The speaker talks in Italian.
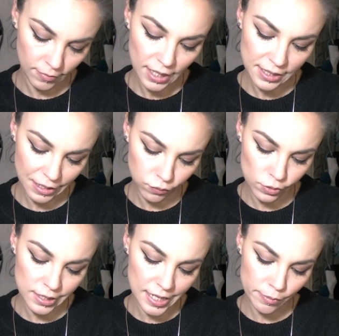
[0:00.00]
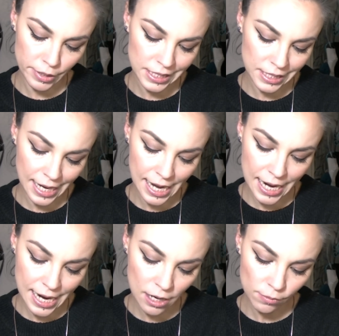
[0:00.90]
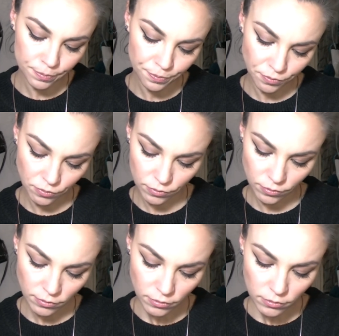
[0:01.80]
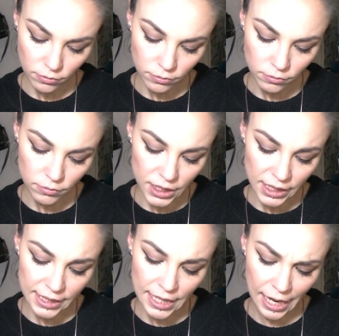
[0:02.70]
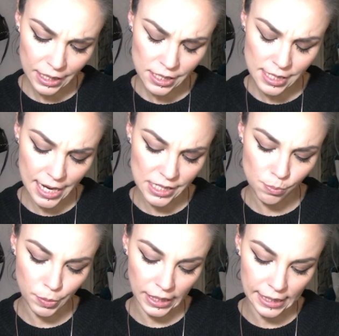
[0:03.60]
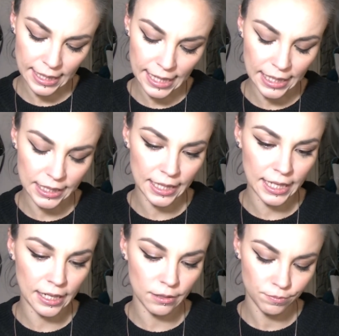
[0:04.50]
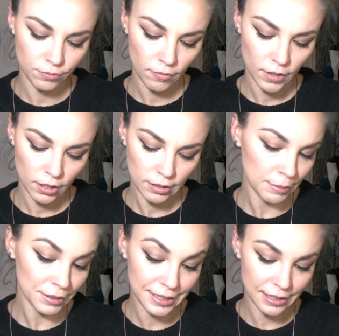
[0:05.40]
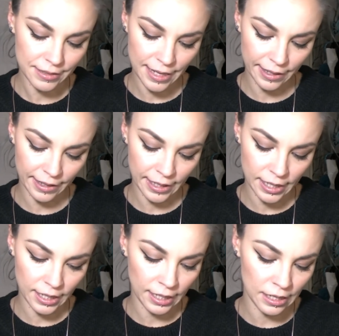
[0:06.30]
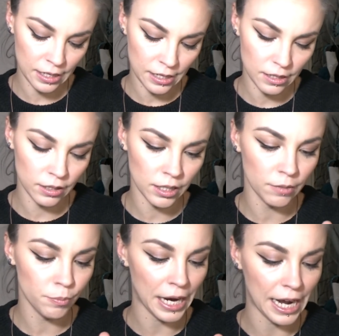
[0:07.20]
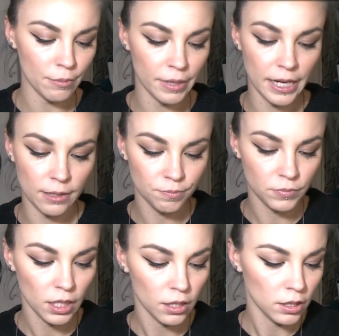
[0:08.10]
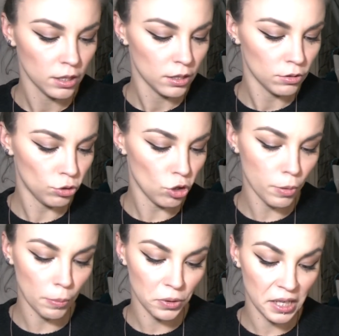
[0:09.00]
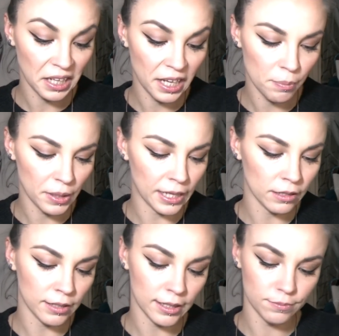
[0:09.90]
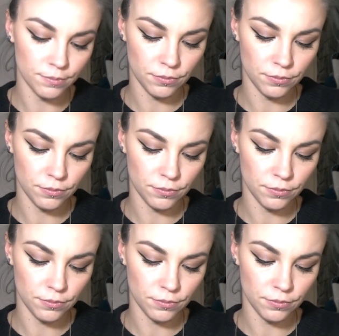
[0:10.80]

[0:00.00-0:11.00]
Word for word: Sì, full size mascara e deluxe size per l'eyeliner, la matita e il eh, primer. Non l'ho proprio neanche aperta.